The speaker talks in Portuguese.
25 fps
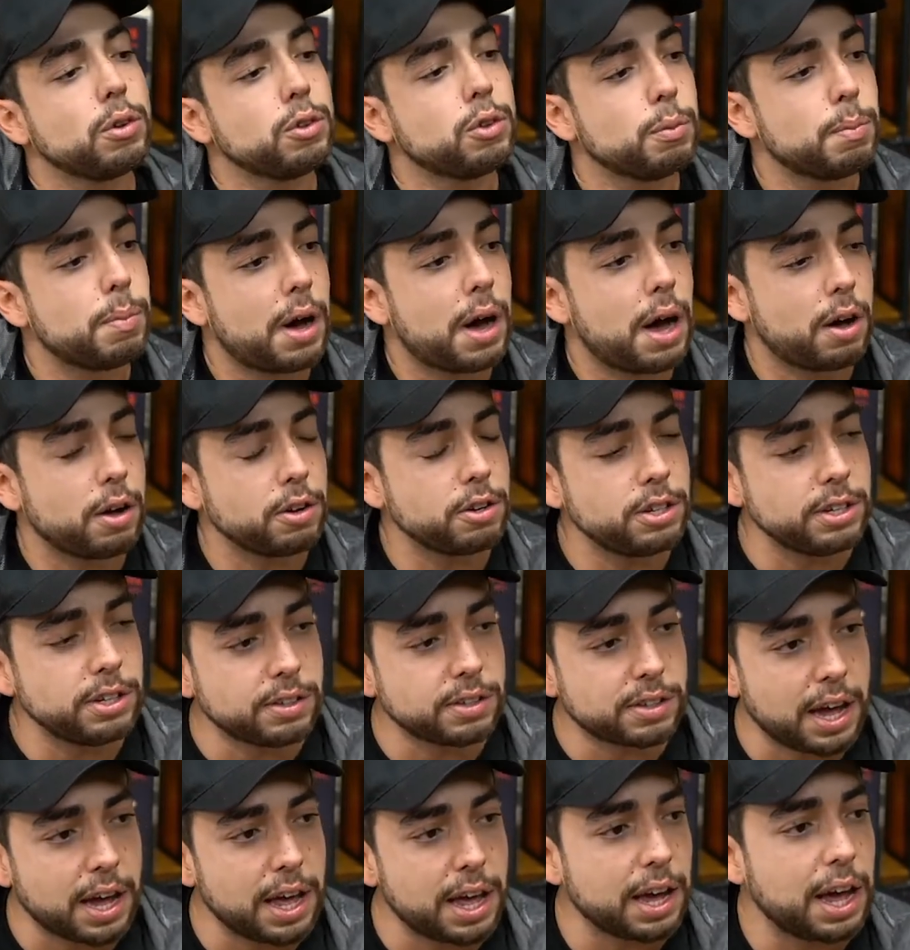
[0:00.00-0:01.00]
num outro balde
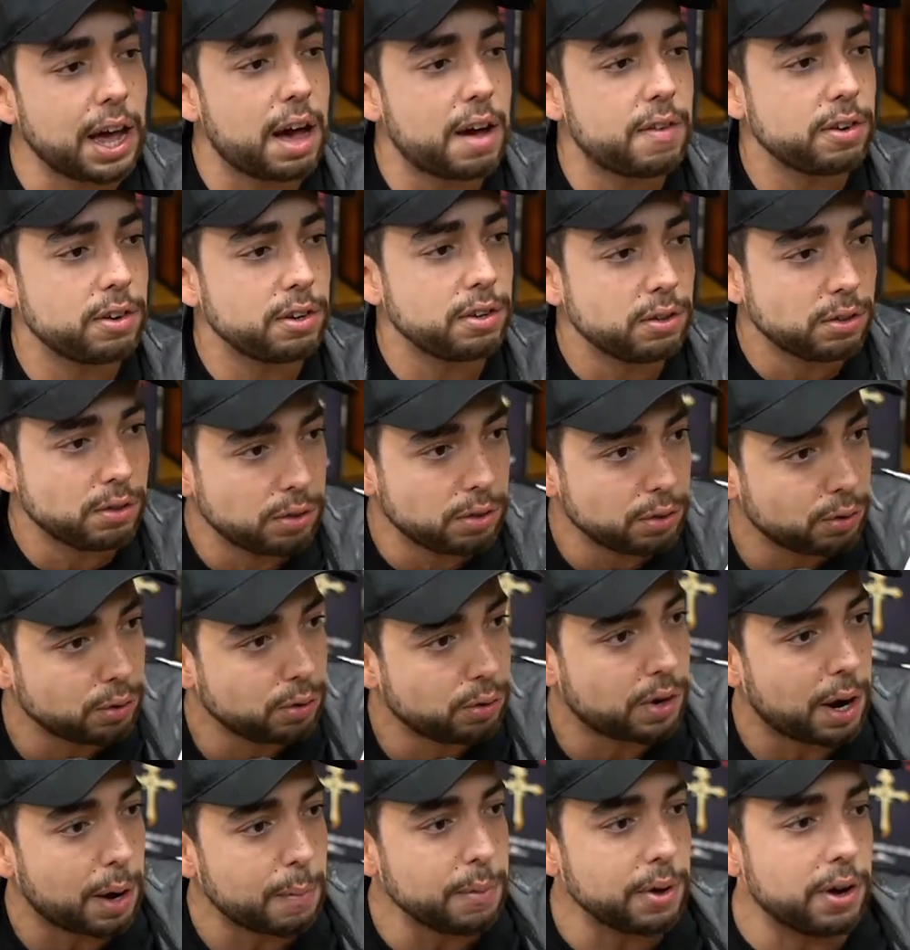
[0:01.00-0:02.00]
e descarregava no,
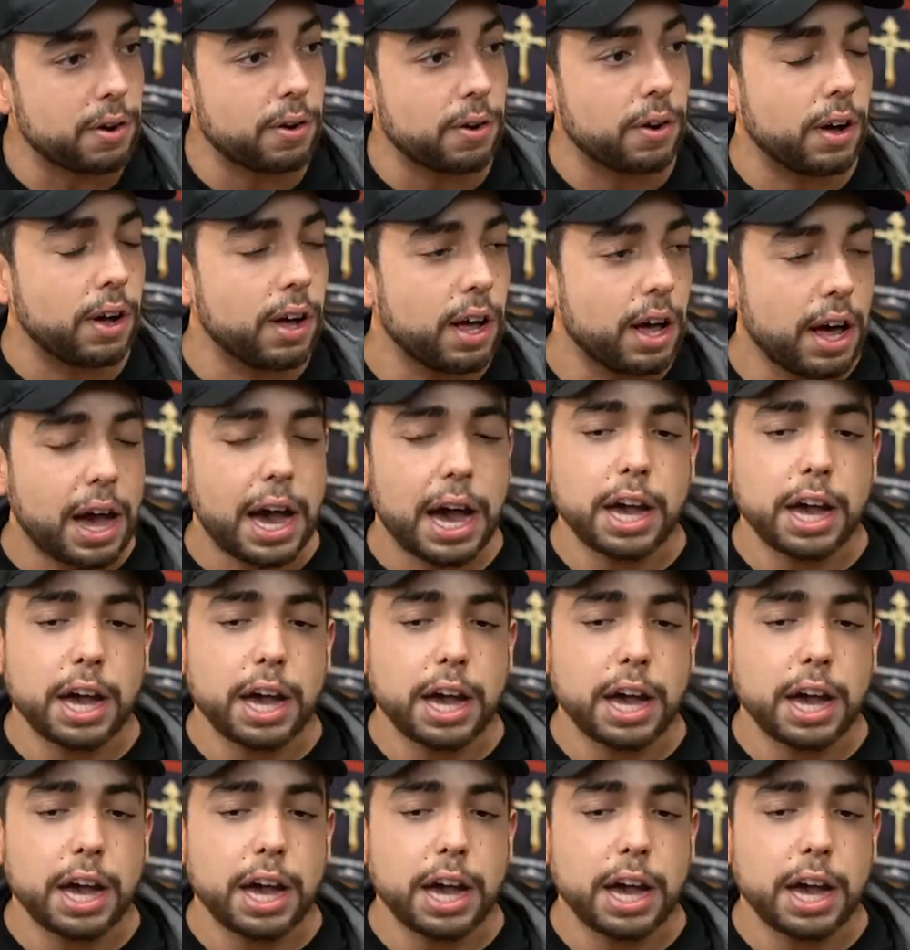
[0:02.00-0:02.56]
no caminhão.